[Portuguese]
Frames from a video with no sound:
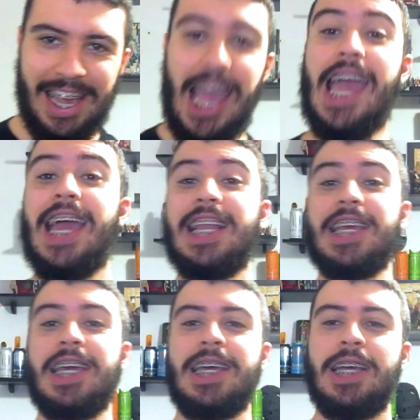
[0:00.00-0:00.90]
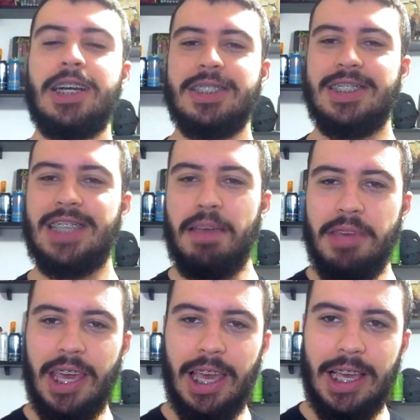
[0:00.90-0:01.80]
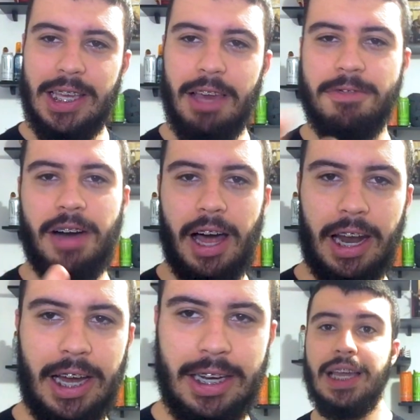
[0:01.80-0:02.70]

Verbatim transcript: É ele, Semi Guevara.